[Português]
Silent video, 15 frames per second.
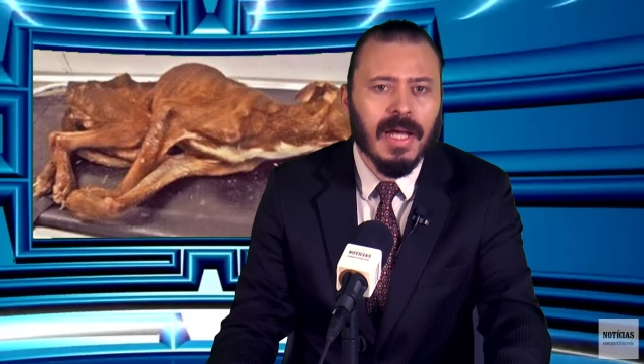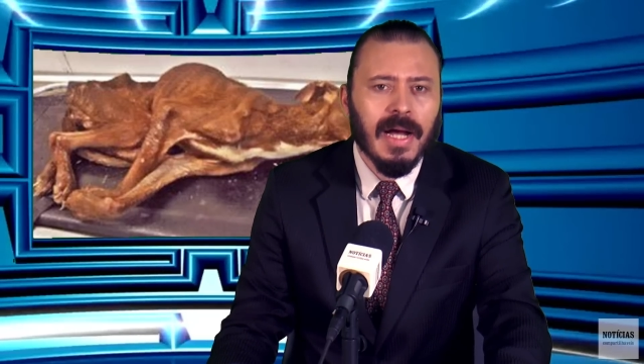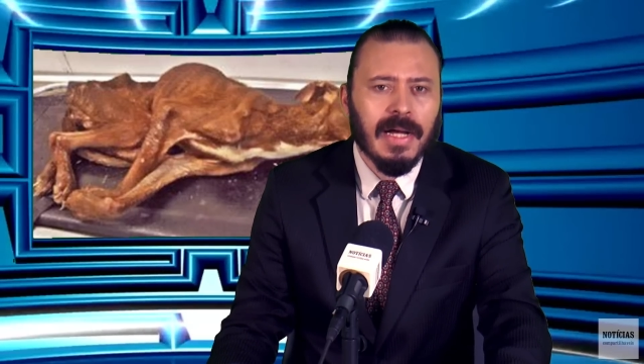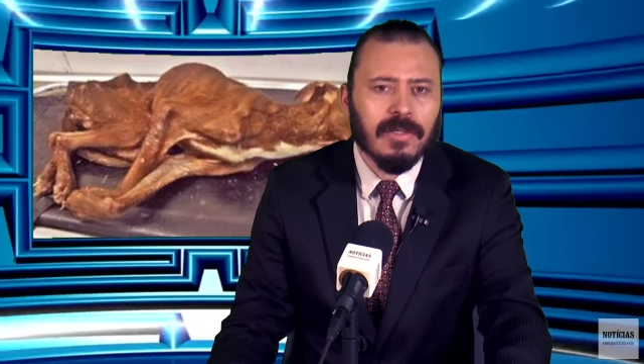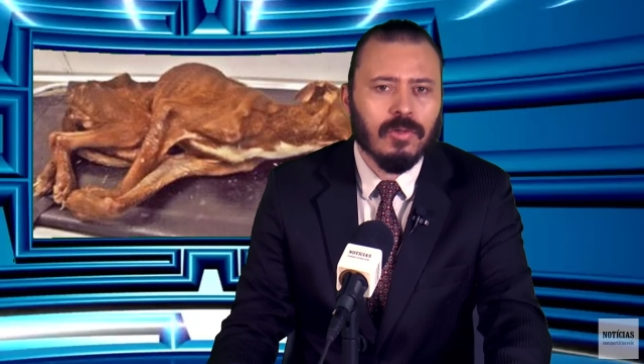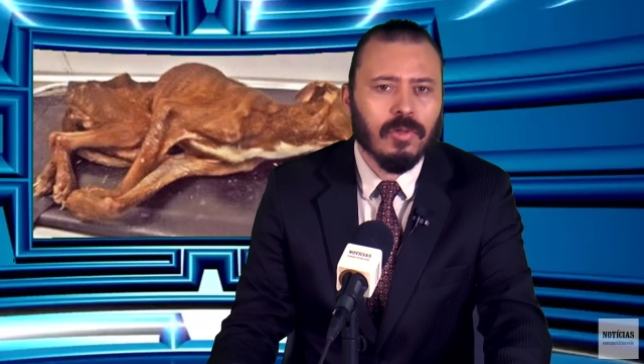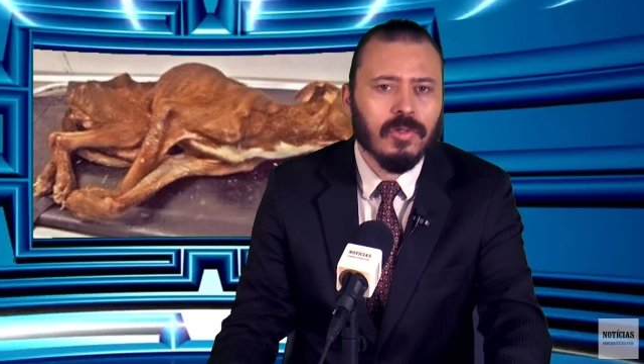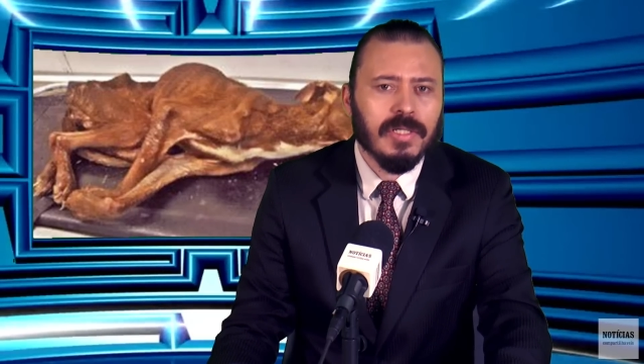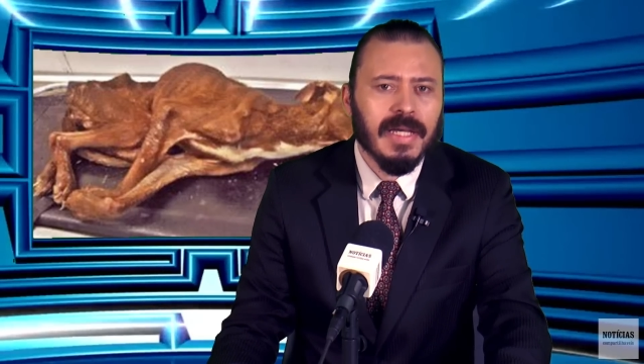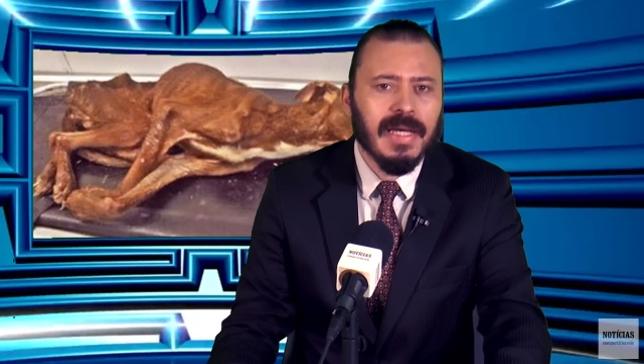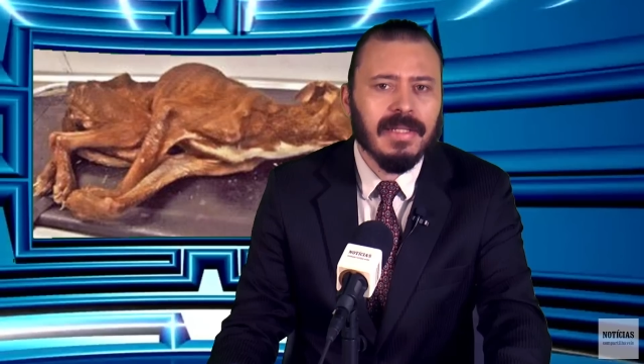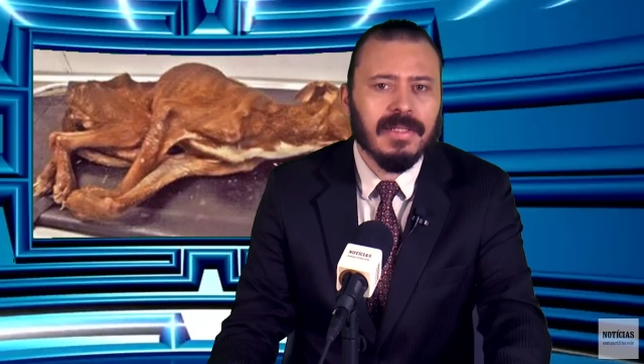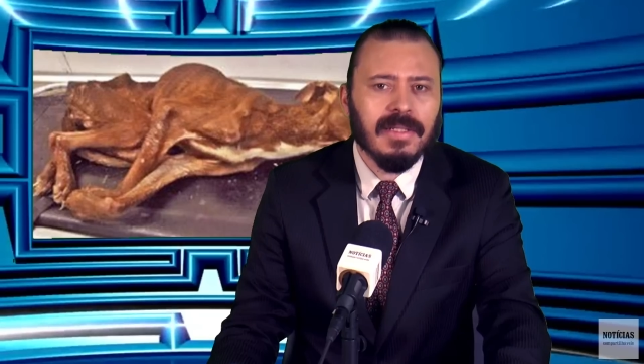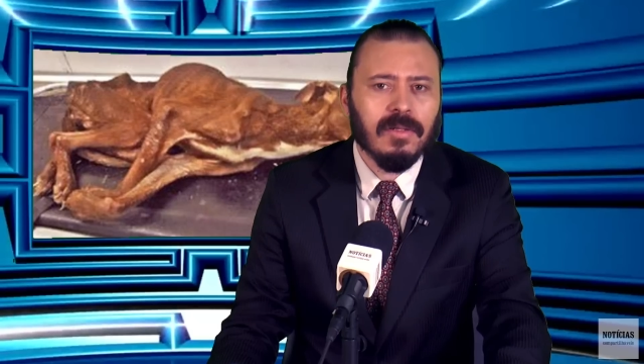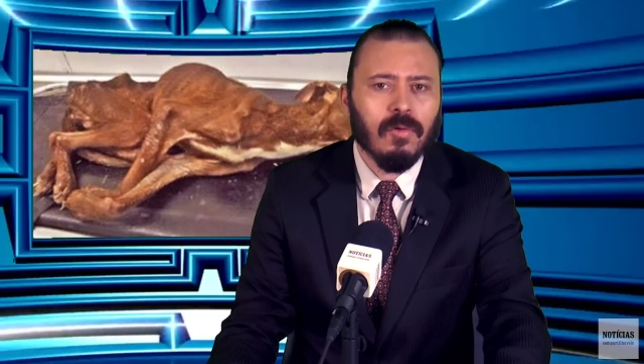
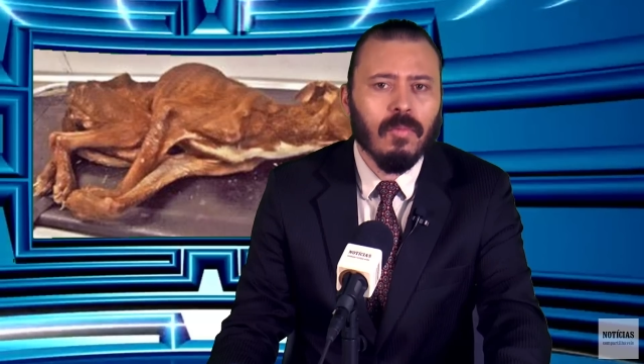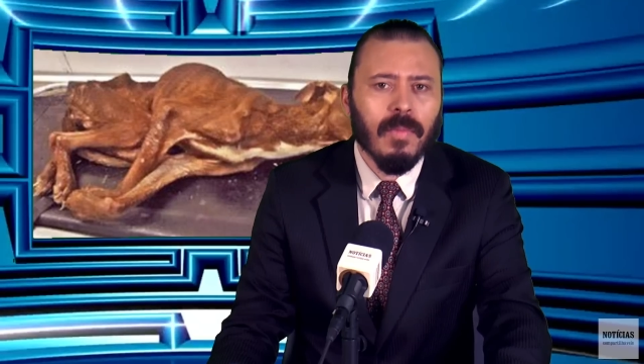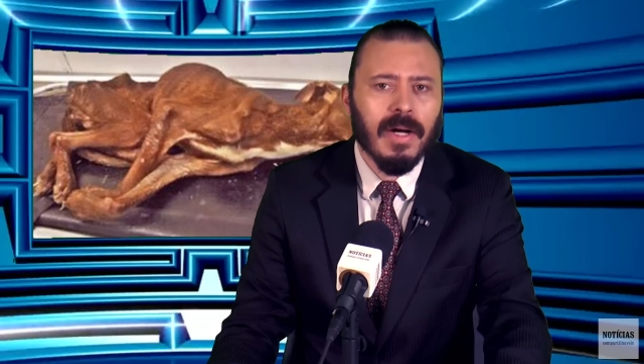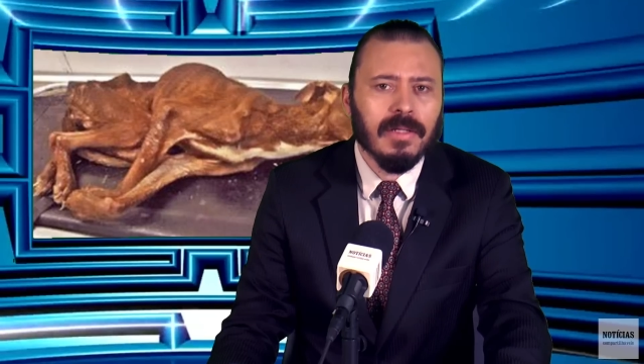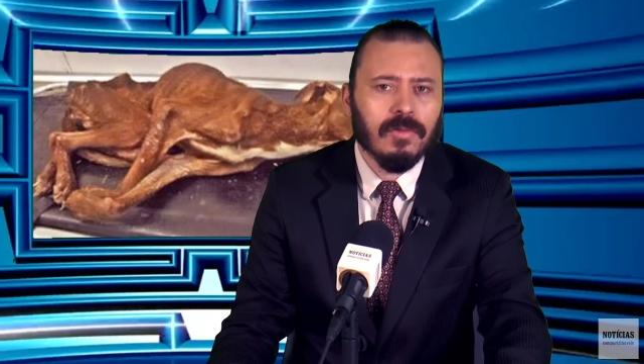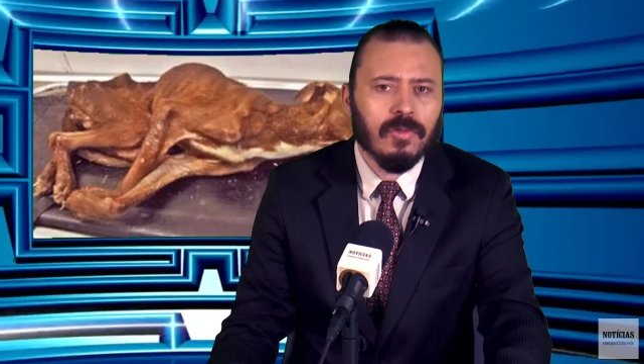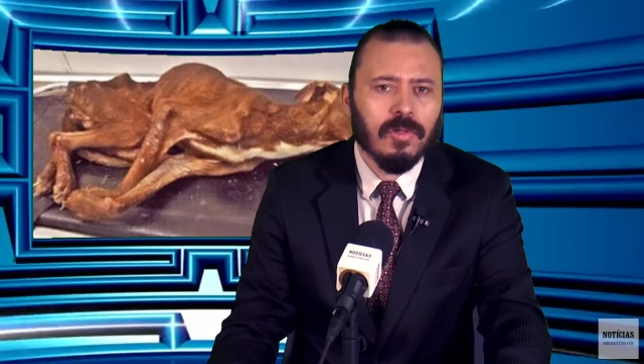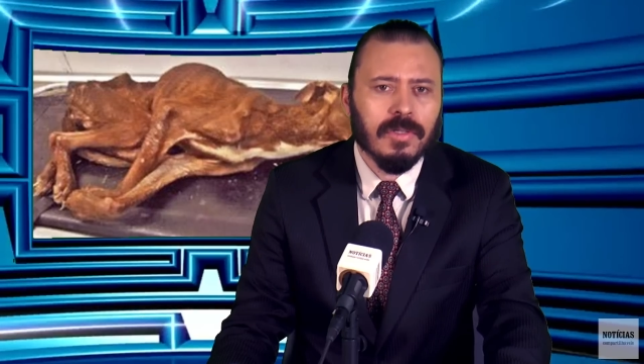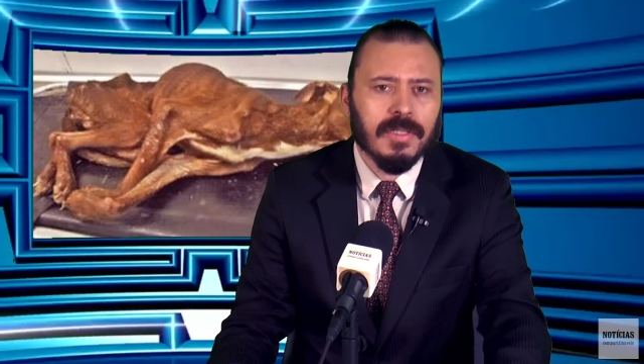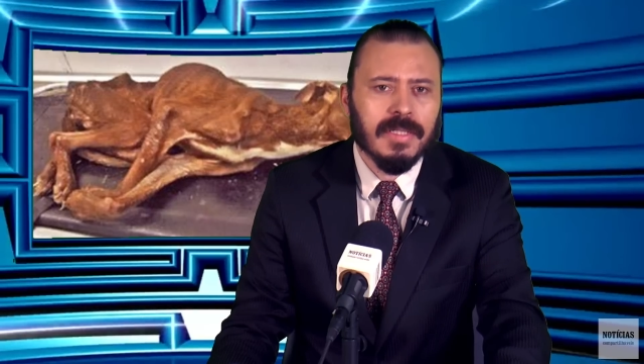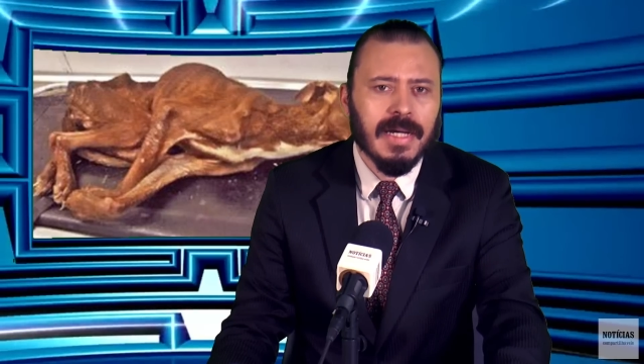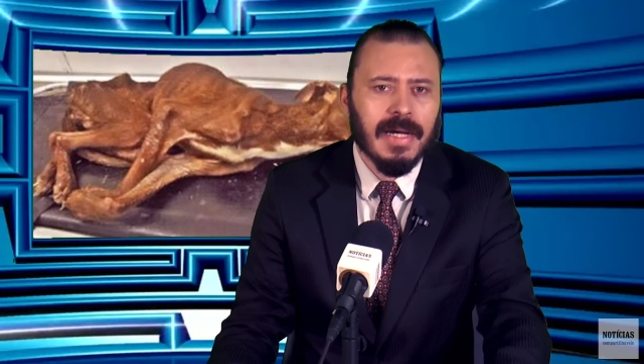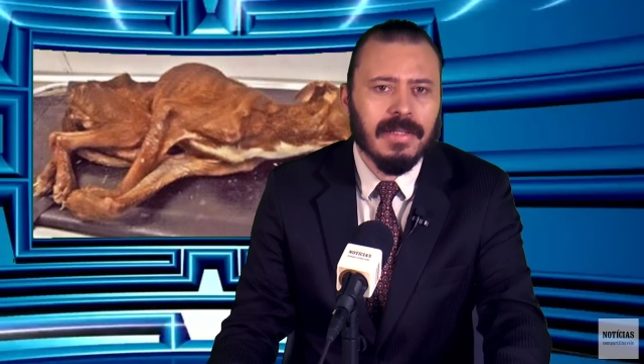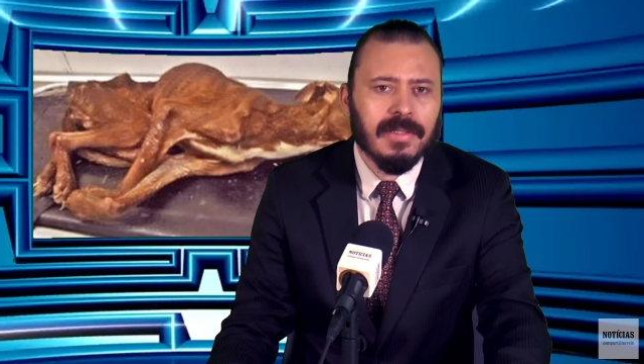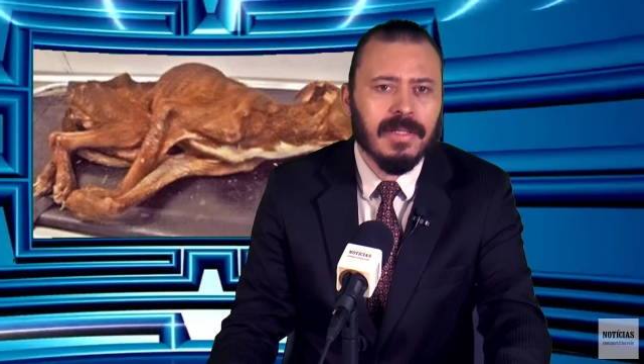Associated Human
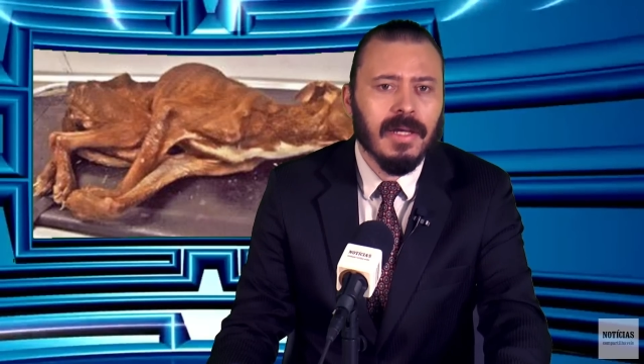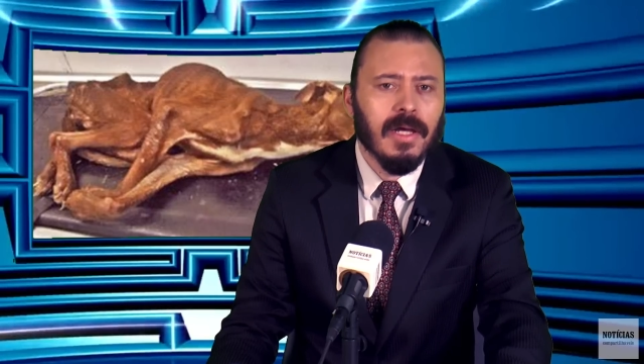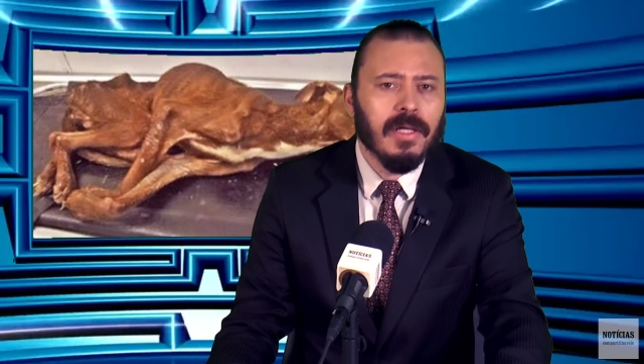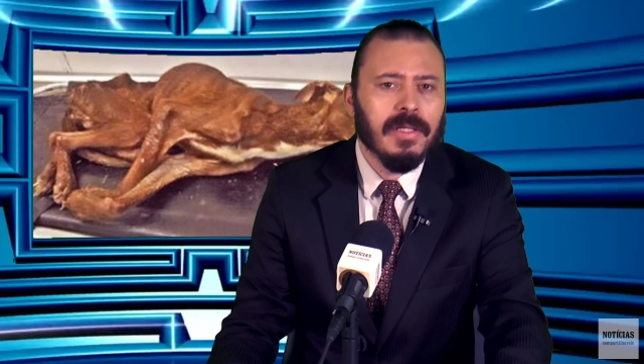Societies